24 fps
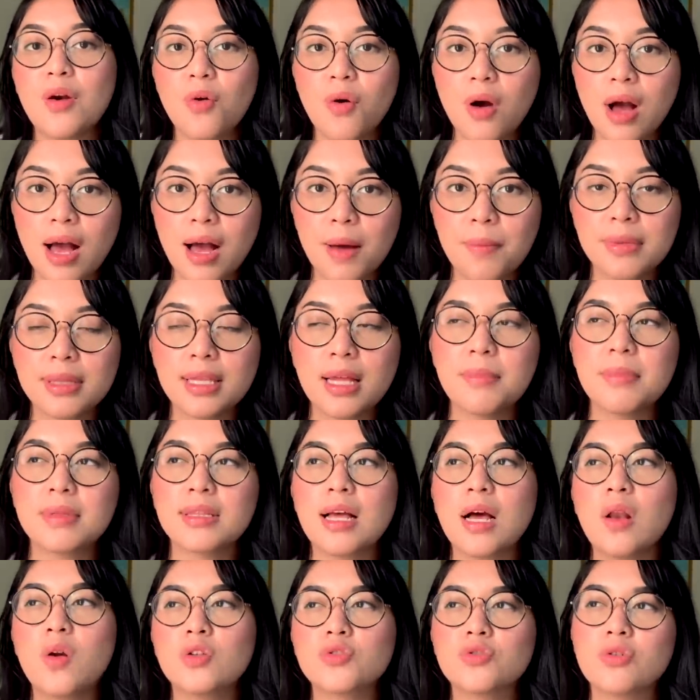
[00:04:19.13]
doang
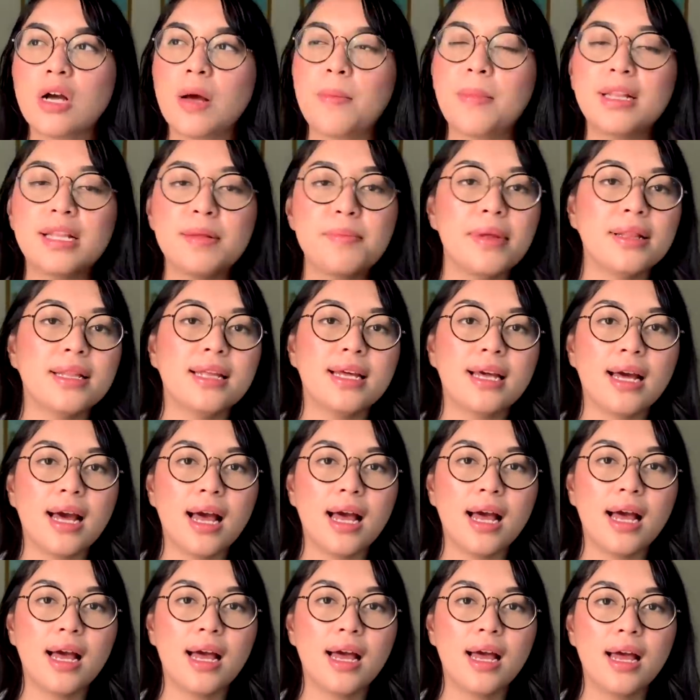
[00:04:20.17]
mentang-mentang lo suka
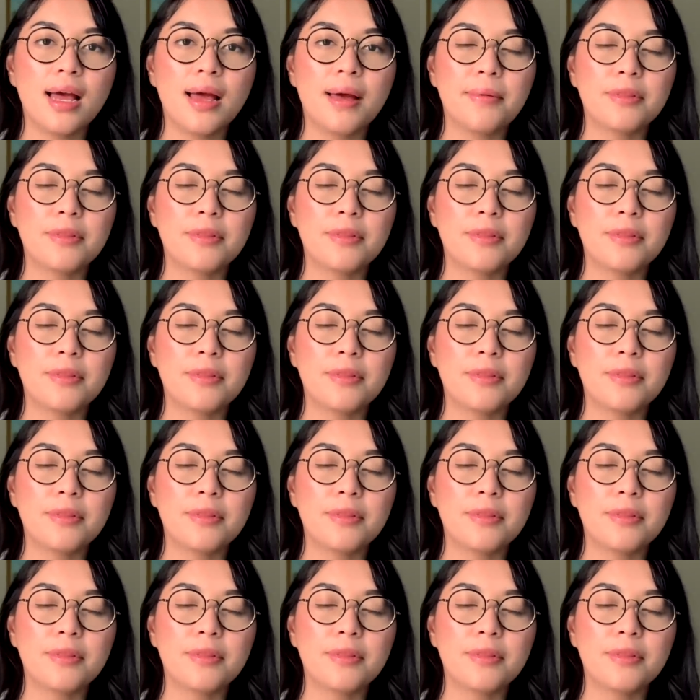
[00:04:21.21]
matematika